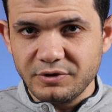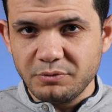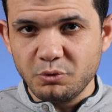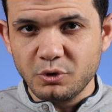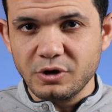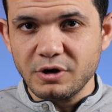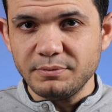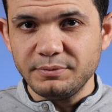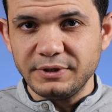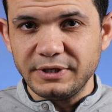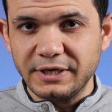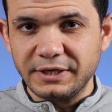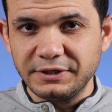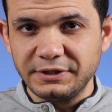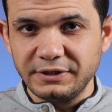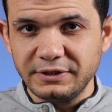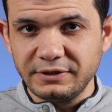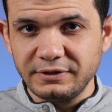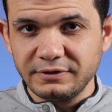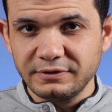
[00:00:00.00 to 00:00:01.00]
فيها مقابل
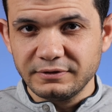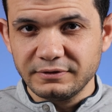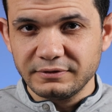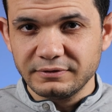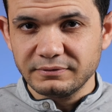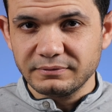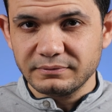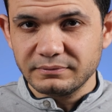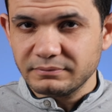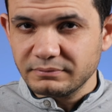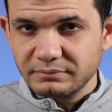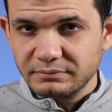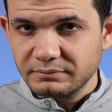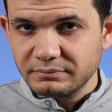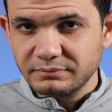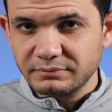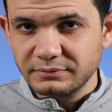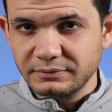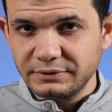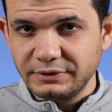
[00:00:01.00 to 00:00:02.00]
يعني إيه؟
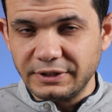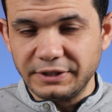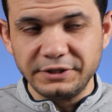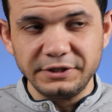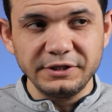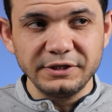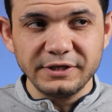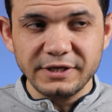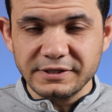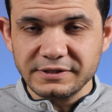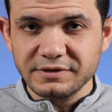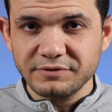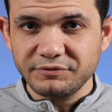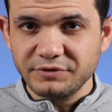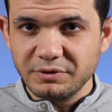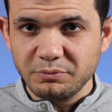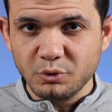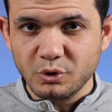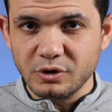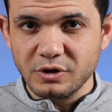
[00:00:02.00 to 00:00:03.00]
يعني ايه ليس
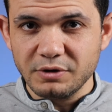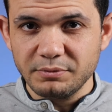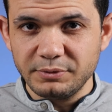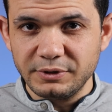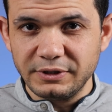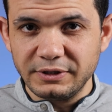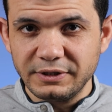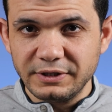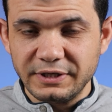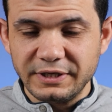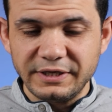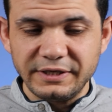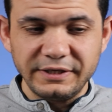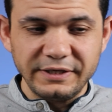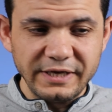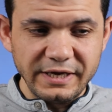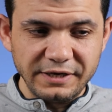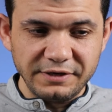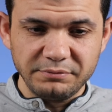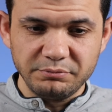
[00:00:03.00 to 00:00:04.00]
فيها مقابل
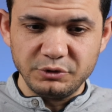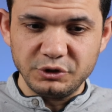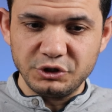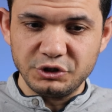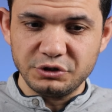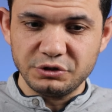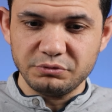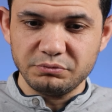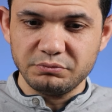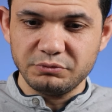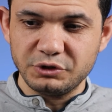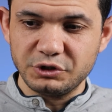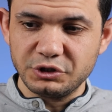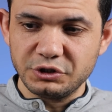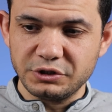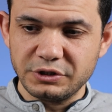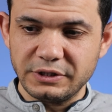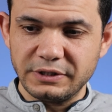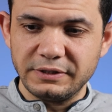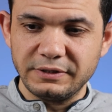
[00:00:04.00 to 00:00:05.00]
يعني مش
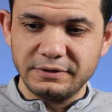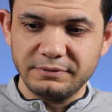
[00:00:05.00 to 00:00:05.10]
مش